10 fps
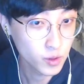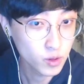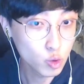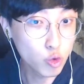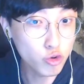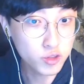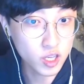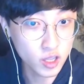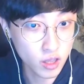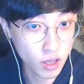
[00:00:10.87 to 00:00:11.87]

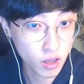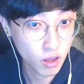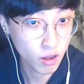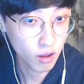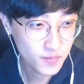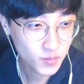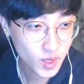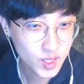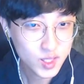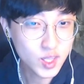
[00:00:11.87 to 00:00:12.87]
요구루팅인데
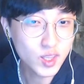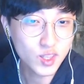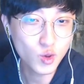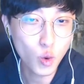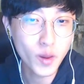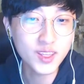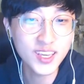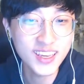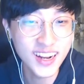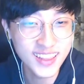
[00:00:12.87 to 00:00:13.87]
치트
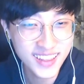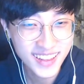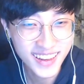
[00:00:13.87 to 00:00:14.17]
오메틱이라는